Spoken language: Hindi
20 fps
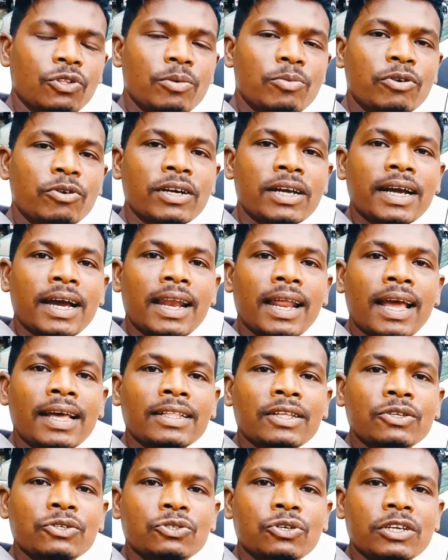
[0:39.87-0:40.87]
दो मुर्गा कल आया
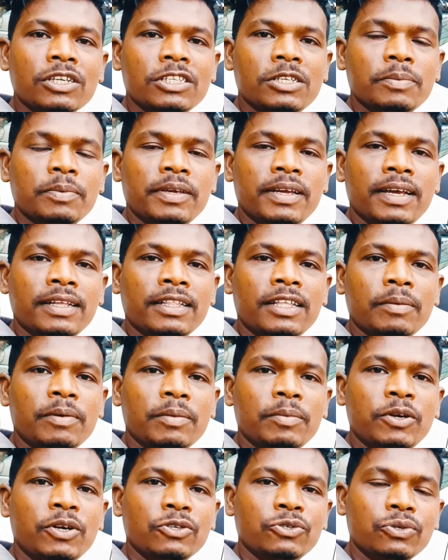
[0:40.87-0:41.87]
था दोस्तों रिसीव किए थे
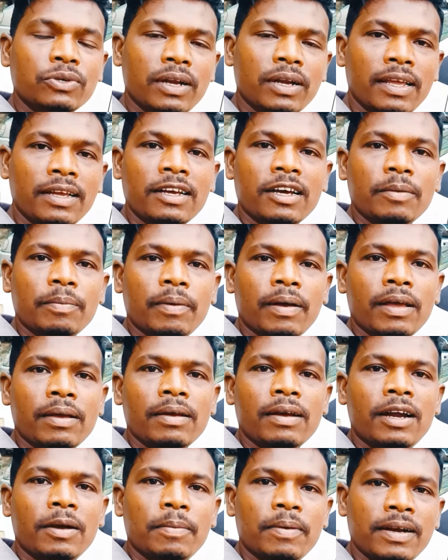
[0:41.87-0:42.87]
पर वीडियो शूट नहीं कर
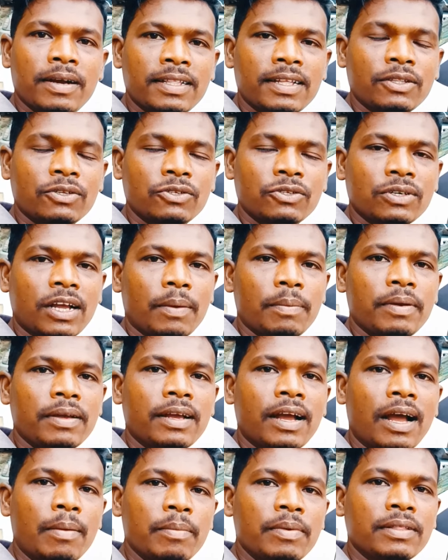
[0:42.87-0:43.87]
पाए हड़बड़ी था दोस्तों काफ़ी
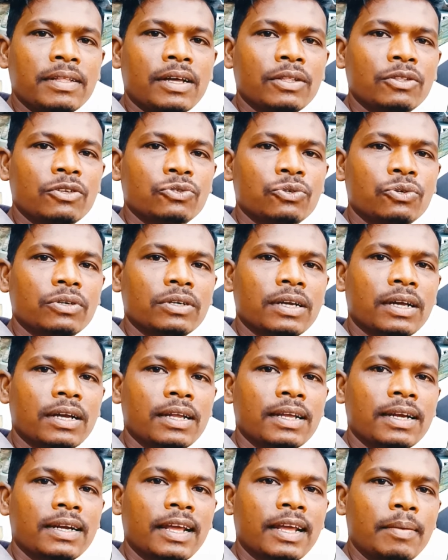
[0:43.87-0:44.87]
काम भी था तो शूट
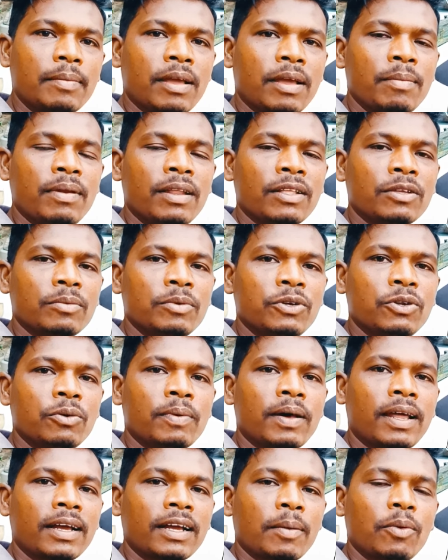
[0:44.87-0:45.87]
करने के लिए टाइम नहीं मिला तो वीडियो
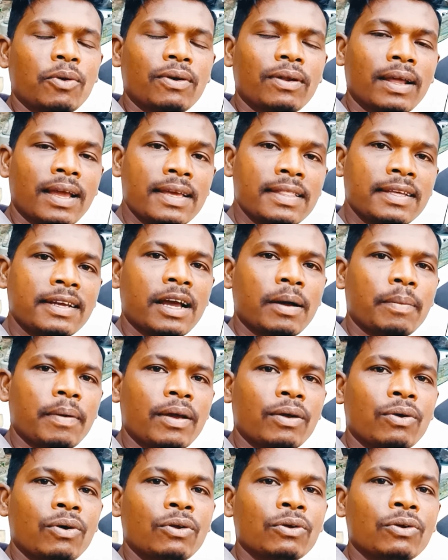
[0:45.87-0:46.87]
बना के आप लोग को नहीं दिखा
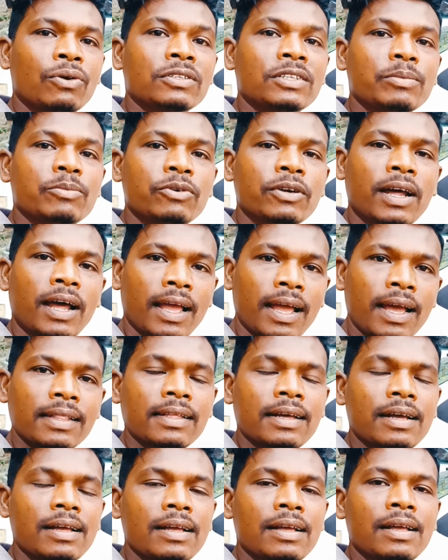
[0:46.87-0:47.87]
पाए कौन कौन सा मुर्गा आया
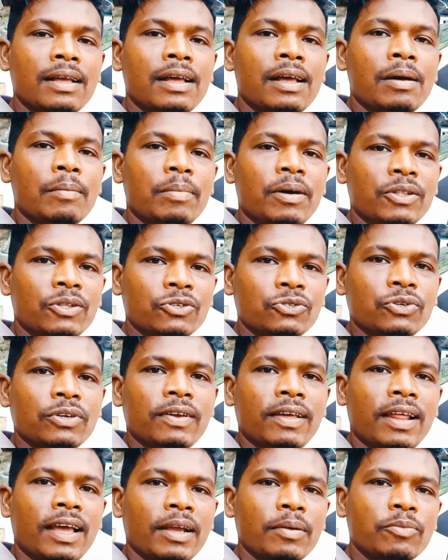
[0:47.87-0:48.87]
था पर दोस्तों
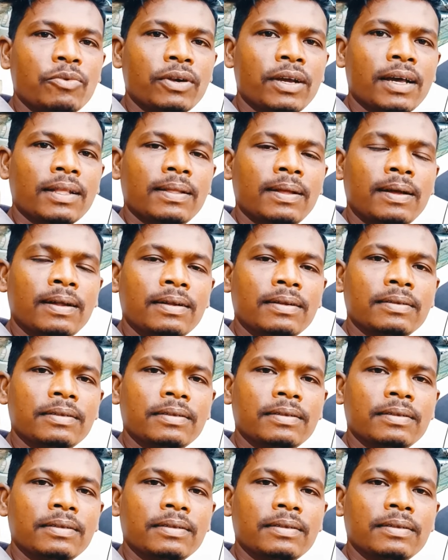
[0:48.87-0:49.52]
ये लाइक मुर्गा था